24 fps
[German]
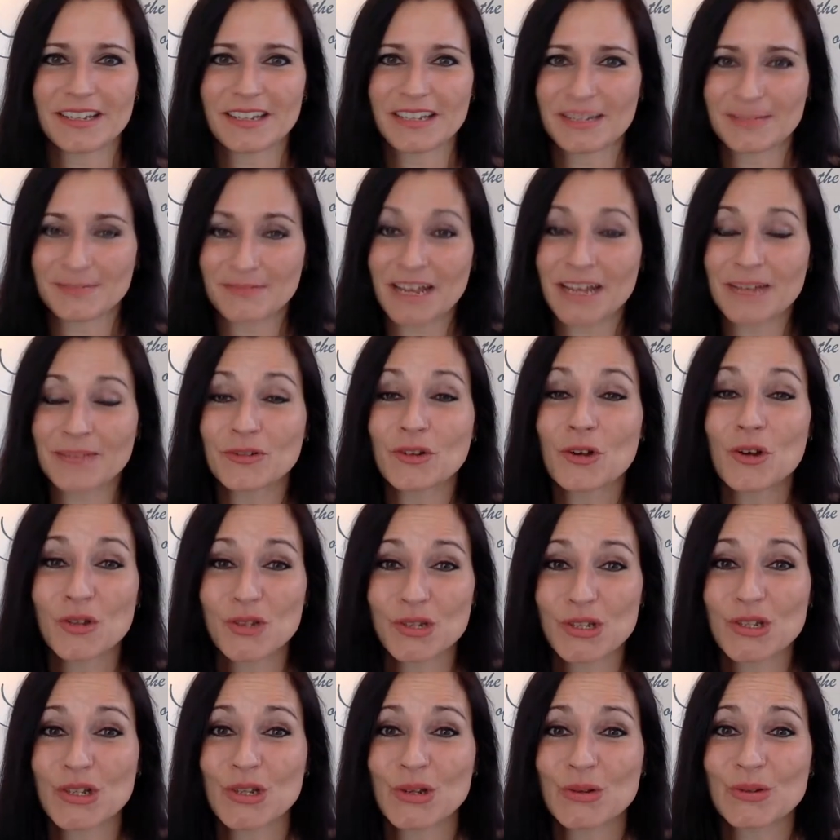in meinem
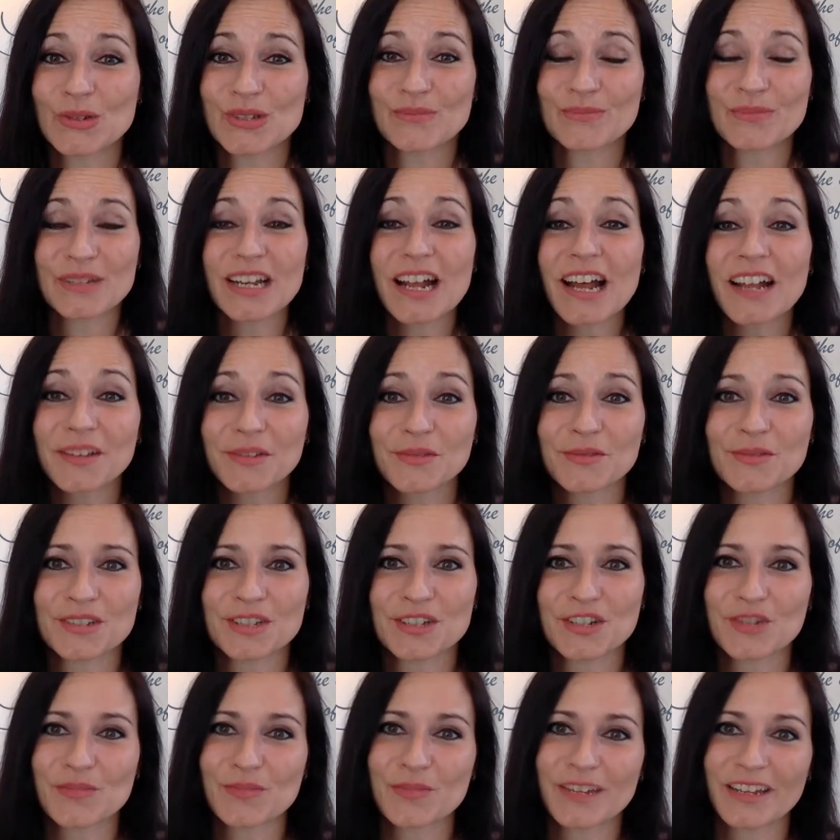kostenlosen
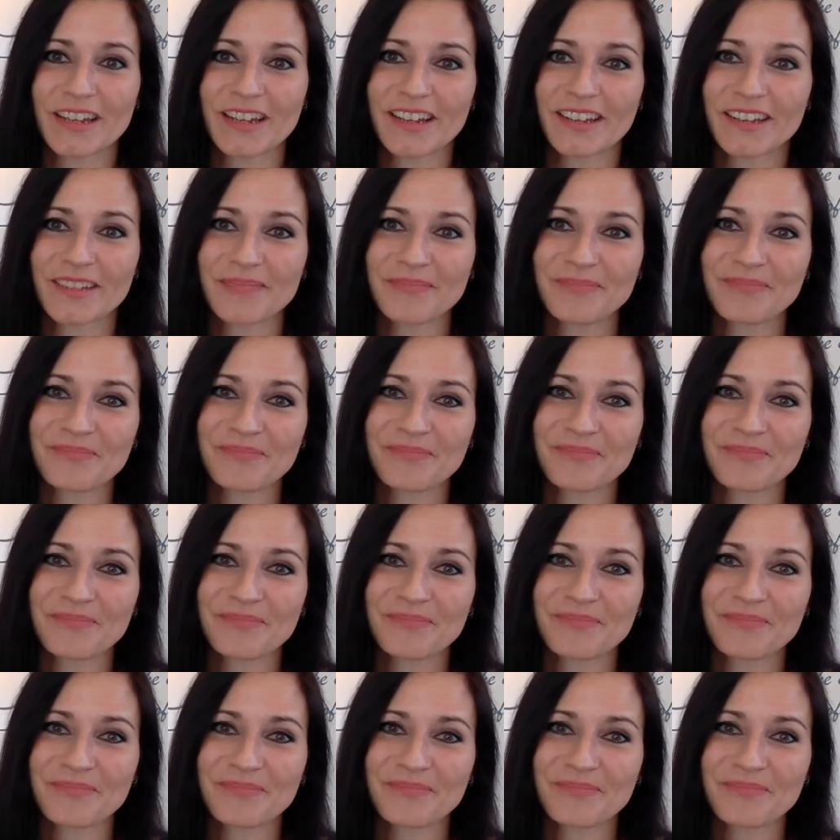Beratungsgespräch.